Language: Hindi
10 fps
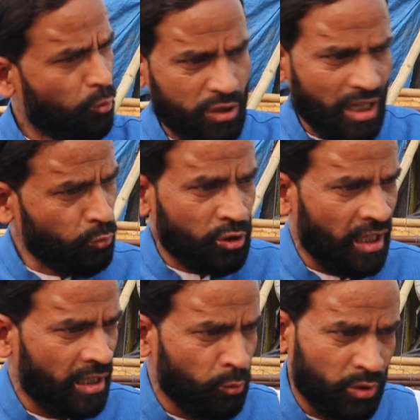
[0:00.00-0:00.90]
उसका
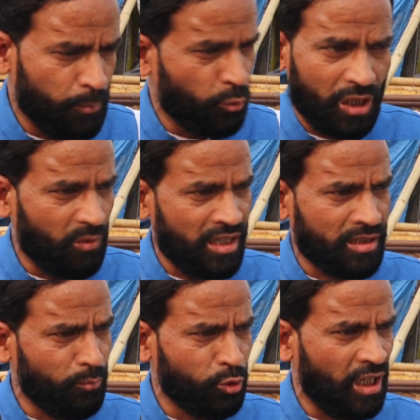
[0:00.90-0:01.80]
मुद्दा नहीं उनके
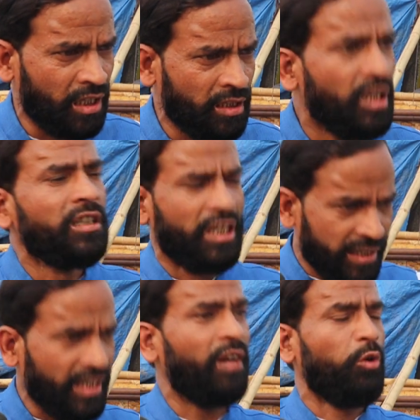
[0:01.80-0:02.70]
पुनर्वास का मुद्दा नहीं
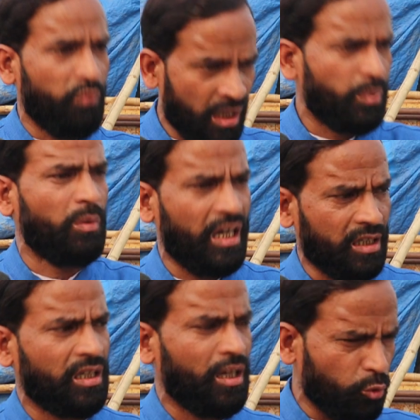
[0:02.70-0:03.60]
ठीक है वो वन विभाग
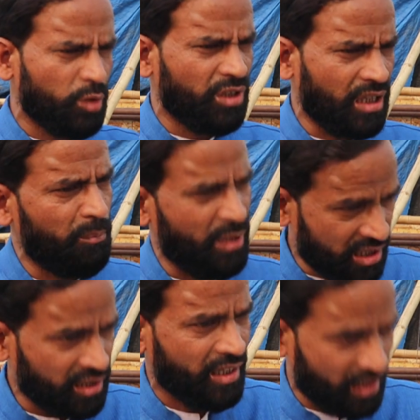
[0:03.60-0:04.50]
का था कुछ भी था
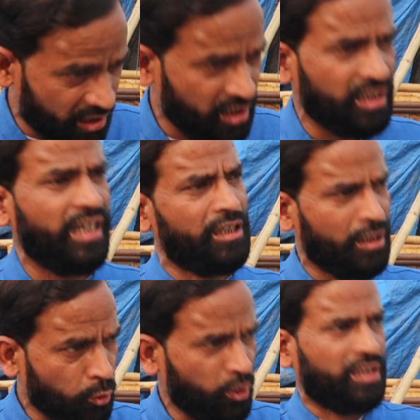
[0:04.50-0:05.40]
बसे थे खरीद के
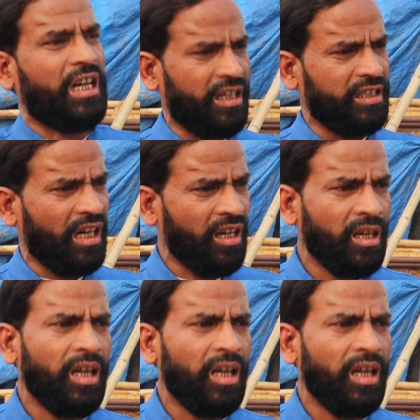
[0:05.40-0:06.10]
एजेंटों ने ठग लिया